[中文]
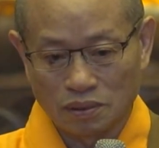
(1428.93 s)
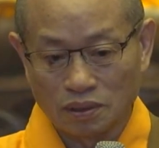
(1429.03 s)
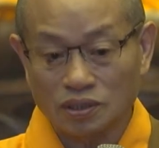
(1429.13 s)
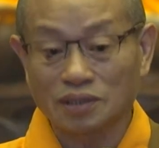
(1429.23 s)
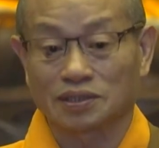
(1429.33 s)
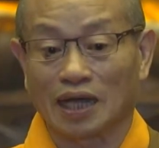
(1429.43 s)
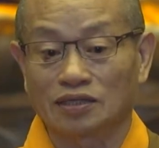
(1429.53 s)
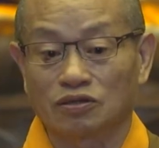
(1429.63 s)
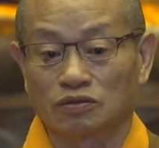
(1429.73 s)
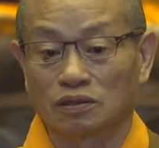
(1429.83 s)
这个才
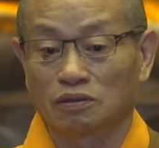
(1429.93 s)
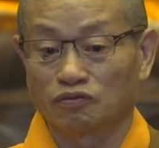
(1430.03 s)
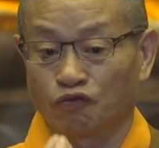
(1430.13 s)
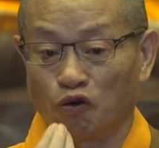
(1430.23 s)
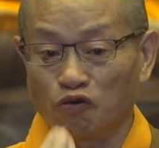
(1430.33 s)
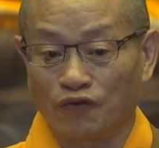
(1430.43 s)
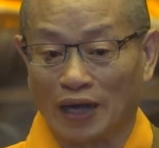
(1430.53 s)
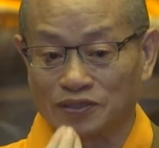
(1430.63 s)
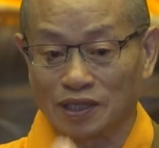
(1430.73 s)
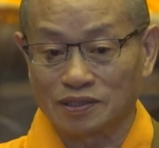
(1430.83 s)
是佛
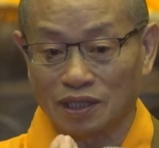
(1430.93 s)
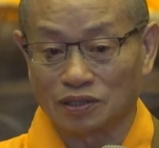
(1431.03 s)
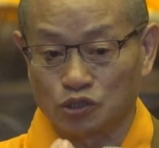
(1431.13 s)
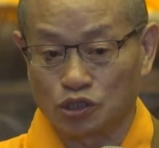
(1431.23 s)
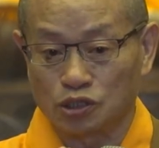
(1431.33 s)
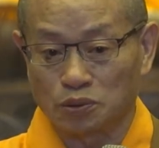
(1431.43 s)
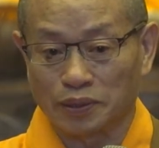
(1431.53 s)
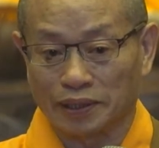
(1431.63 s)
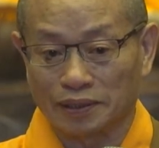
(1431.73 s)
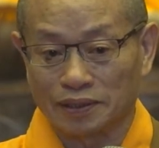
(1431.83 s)
法真正的智
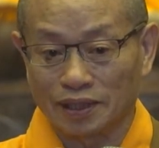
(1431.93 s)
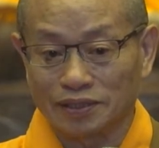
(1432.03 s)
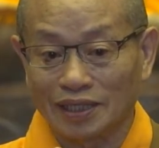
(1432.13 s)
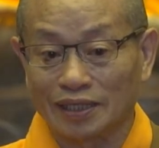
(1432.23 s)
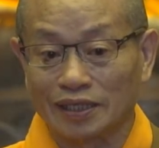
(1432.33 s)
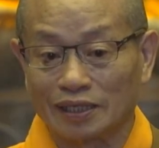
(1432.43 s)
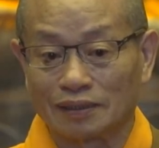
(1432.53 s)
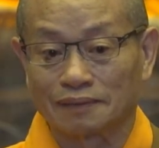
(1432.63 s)
慧跟定力。